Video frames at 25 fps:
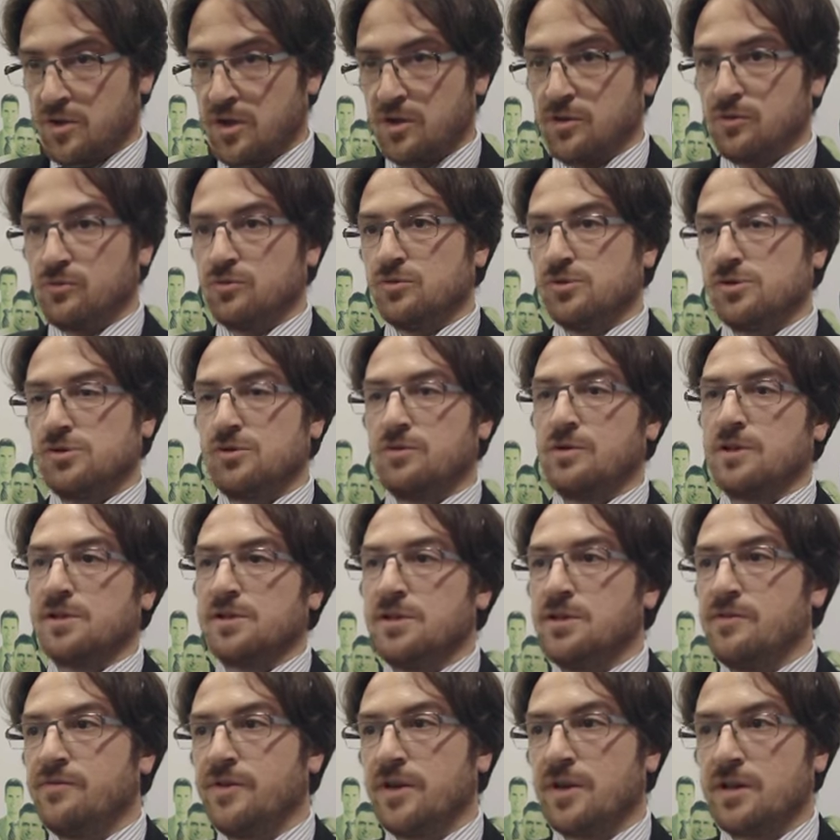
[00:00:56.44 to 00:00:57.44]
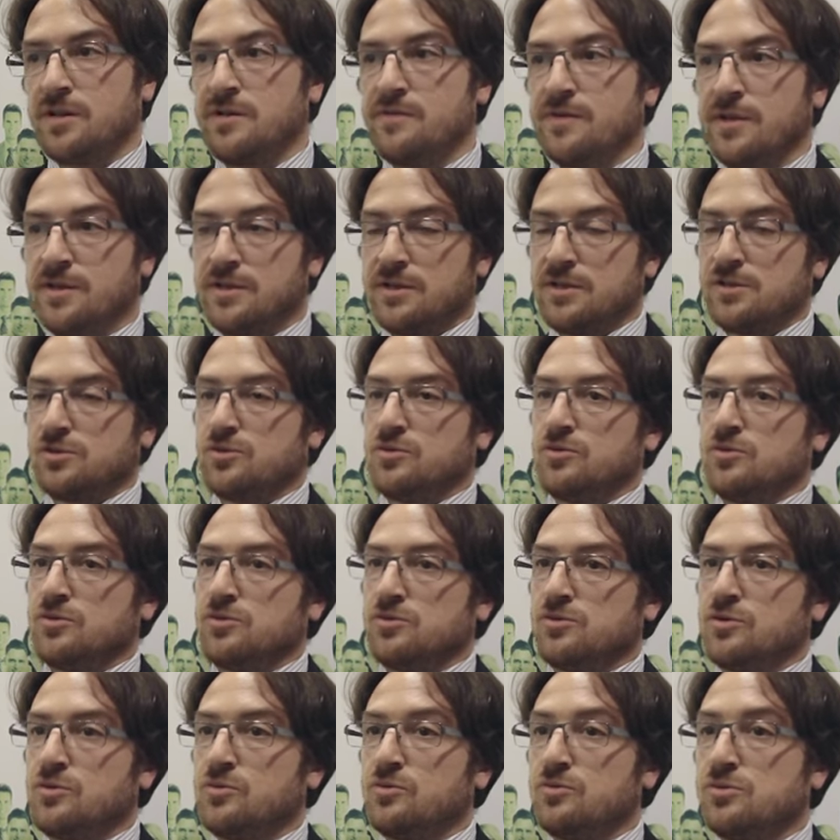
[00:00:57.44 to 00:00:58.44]
una riduzione significativa del tasso di
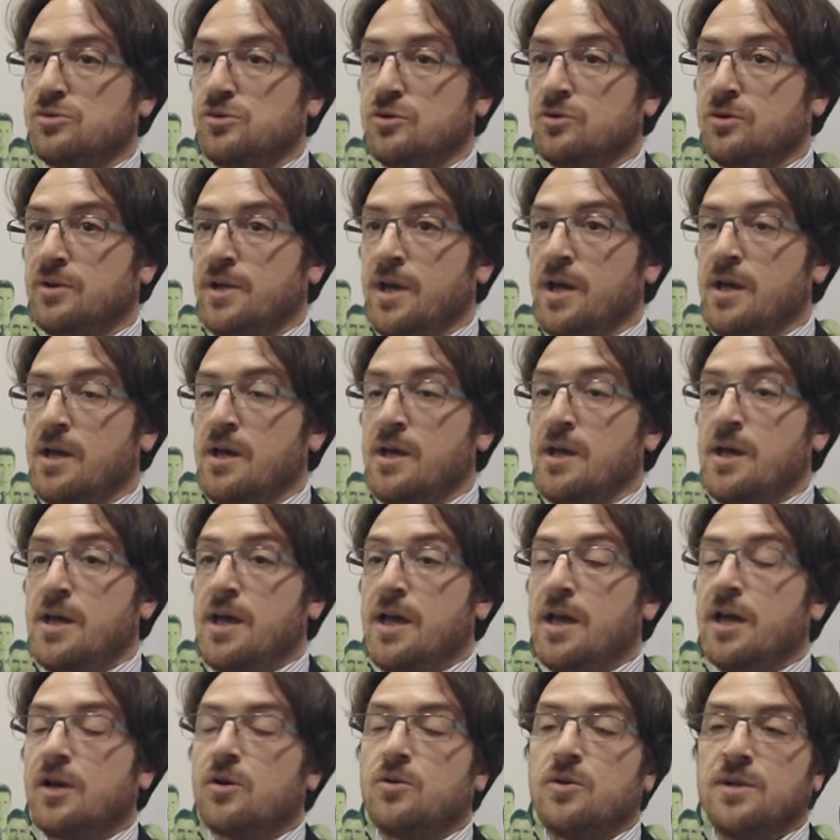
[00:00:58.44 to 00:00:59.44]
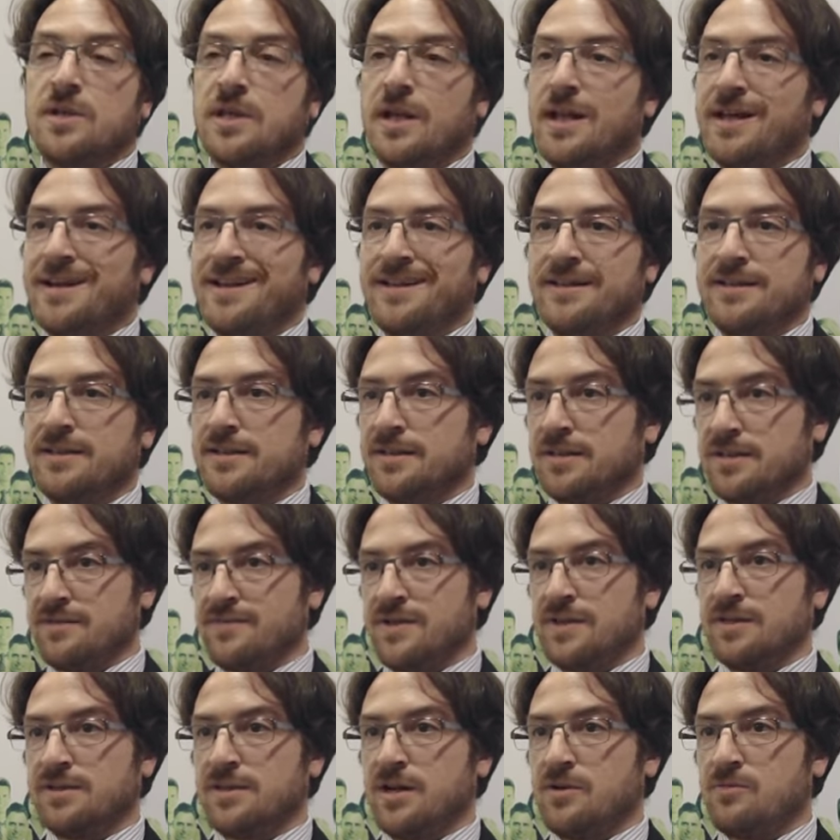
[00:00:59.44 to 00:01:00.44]
sostituzione e quindi la rendita
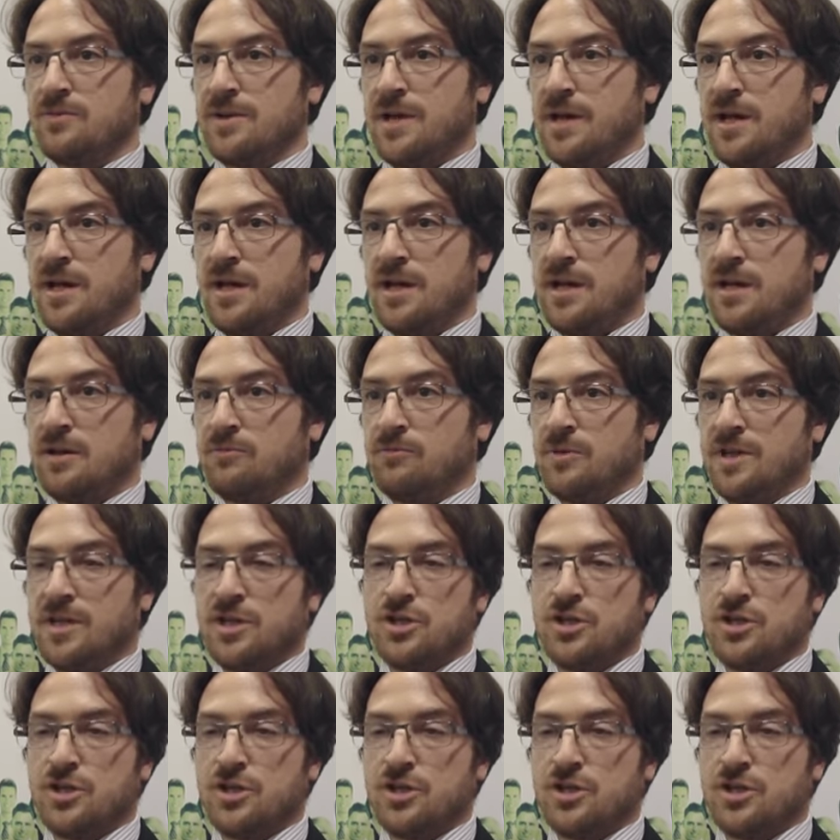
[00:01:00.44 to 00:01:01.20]
diventa una, una